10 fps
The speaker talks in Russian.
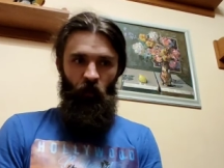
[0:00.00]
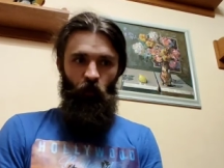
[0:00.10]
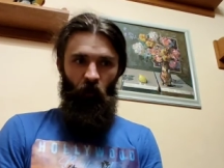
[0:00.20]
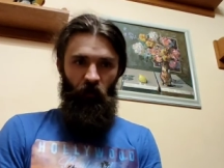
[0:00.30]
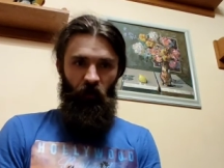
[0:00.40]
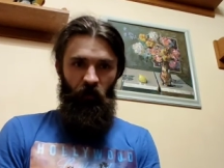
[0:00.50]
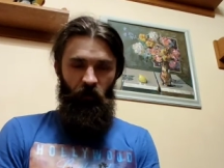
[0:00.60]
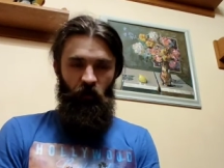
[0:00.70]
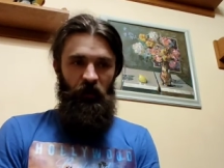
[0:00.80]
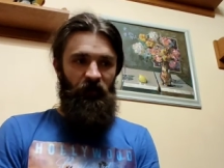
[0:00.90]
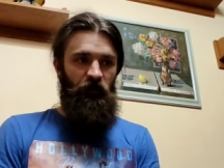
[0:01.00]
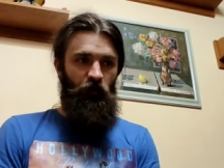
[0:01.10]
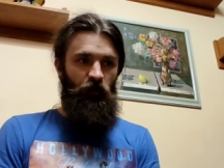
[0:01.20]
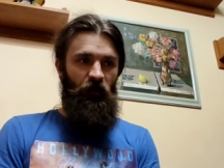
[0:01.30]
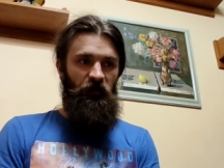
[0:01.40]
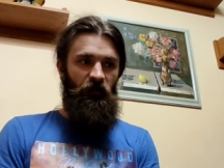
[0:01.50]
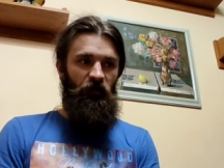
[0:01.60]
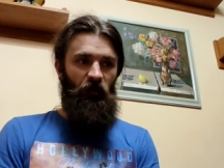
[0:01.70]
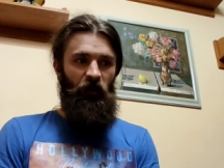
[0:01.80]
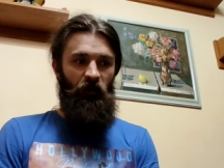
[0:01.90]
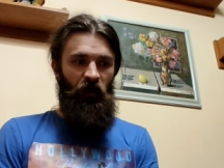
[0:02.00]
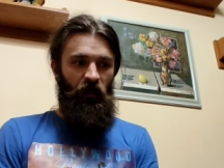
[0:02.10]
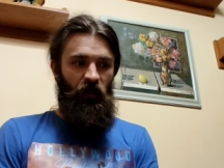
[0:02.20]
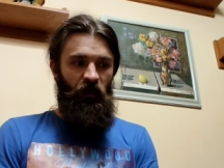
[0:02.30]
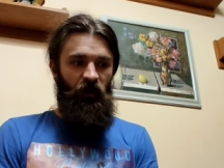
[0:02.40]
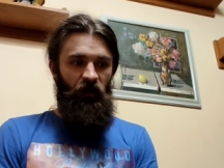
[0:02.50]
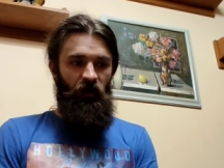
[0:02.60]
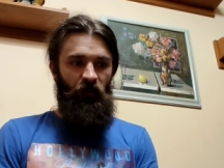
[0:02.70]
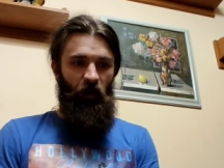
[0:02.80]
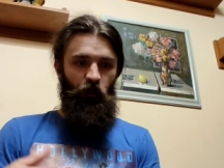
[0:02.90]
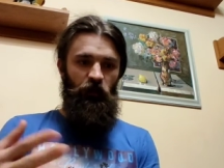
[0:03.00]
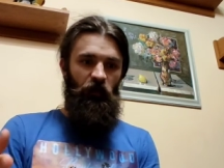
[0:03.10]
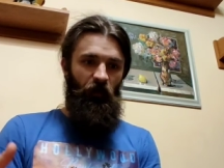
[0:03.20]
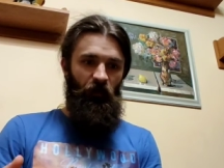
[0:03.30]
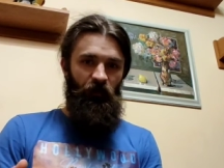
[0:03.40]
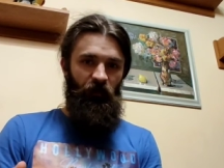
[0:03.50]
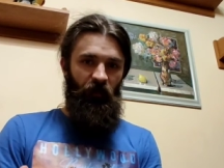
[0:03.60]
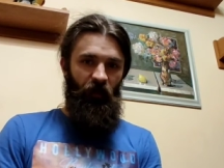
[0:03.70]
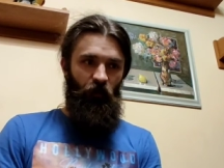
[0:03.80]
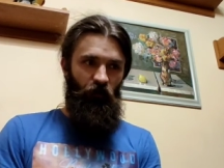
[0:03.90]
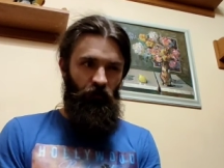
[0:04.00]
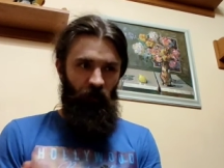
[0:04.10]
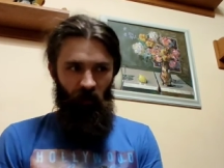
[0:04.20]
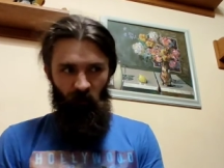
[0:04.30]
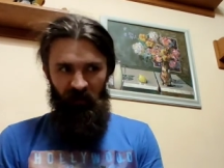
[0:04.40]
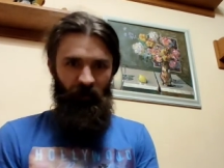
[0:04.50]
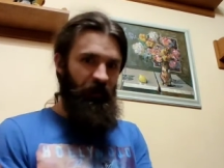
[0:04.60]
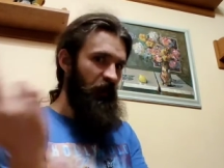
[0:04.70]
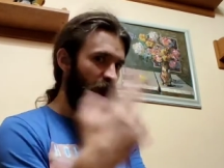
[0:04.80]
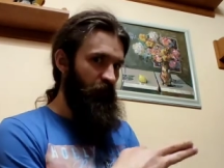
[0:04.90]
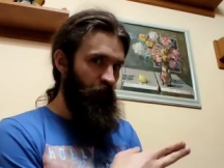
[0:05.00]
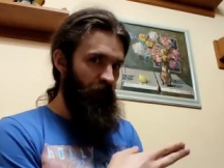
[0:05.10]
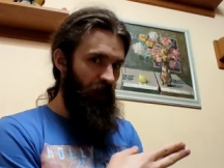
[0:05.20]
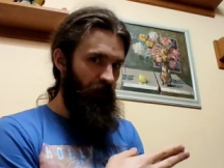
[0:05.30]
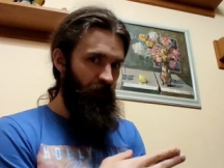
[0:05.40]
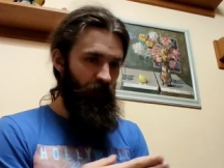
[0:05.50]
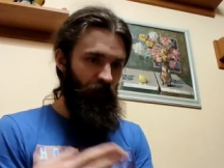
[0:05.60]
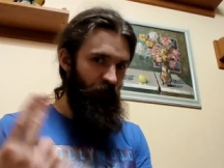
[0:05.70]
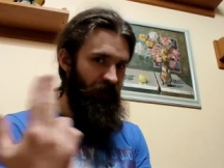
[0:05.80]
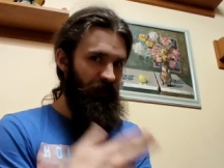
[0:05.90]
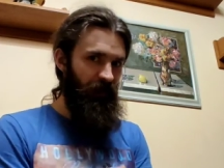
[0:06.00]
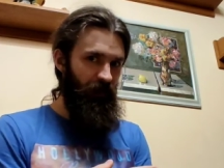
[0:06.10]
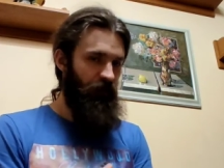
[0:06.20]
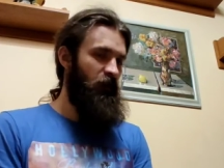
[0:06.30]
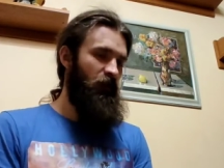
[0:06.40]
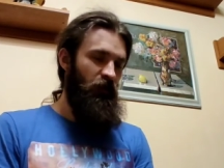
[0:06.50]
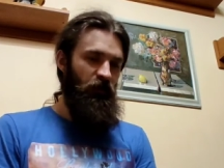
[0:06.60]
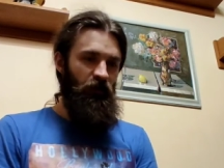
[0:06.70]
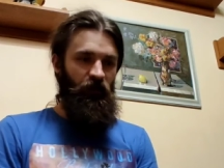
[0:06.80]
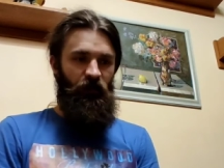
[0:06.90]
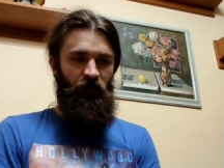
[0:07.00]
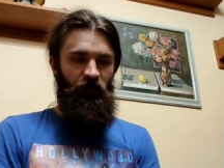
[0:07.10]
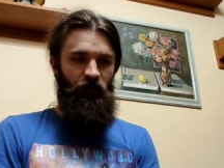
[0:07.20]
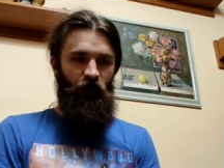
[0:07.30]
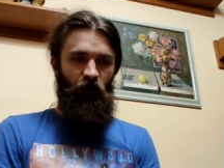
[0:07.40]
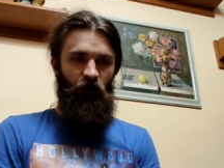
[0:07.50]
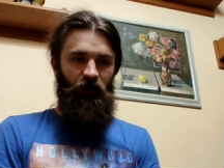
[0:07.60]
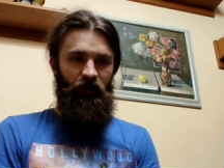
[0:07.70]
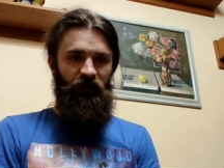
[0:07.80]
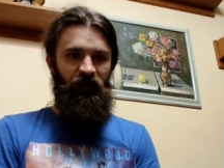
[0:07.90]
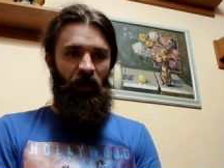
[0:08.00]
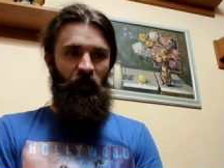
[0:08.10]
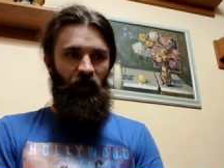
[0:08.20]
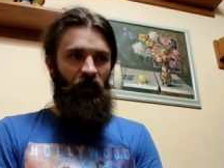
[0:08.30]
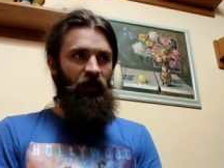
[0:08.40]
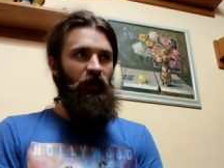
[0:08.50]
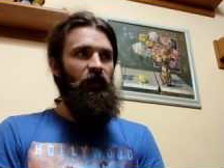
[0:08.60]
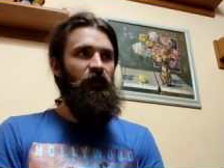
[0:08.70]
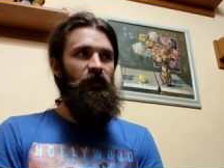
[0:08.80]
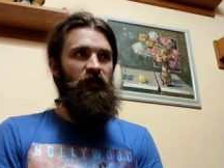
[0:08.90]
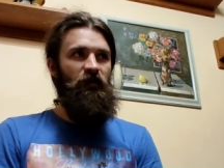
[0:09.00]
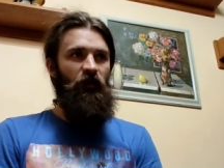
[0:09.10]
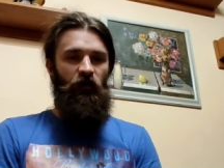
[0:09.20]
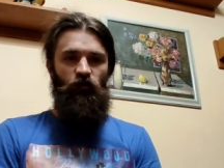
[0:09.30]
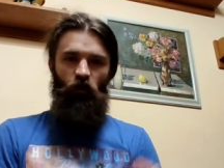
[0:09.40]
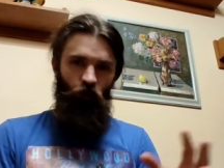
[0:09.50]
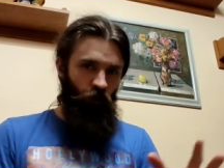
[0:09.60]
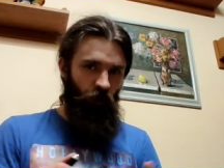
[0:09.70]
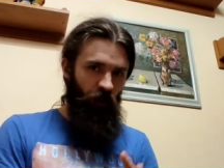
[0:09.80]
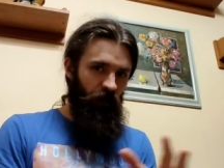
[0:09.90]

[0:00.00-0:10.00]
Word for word: уровне. То есть я всего лишь навсего вам дам э, напутствие такой, ну как, посмотрите туда, ну, указатель. Э, но сами действия четкие,